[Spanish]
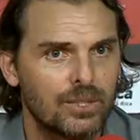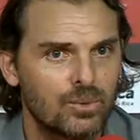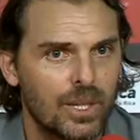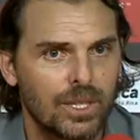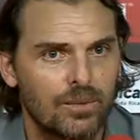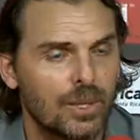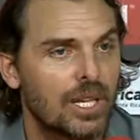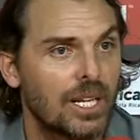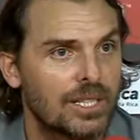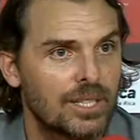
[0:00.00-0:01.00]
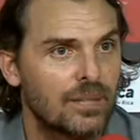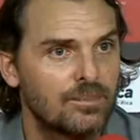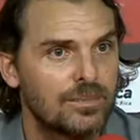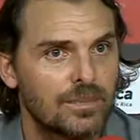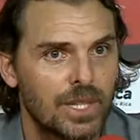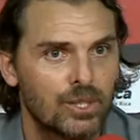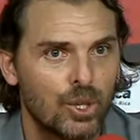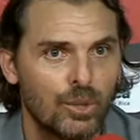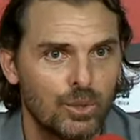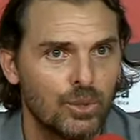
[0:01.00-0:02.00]
es nuestra fortaleza, que todo
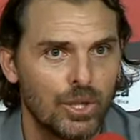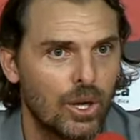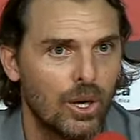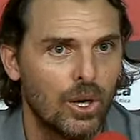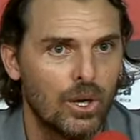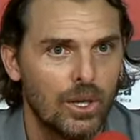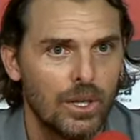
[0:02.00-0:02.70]
el mundo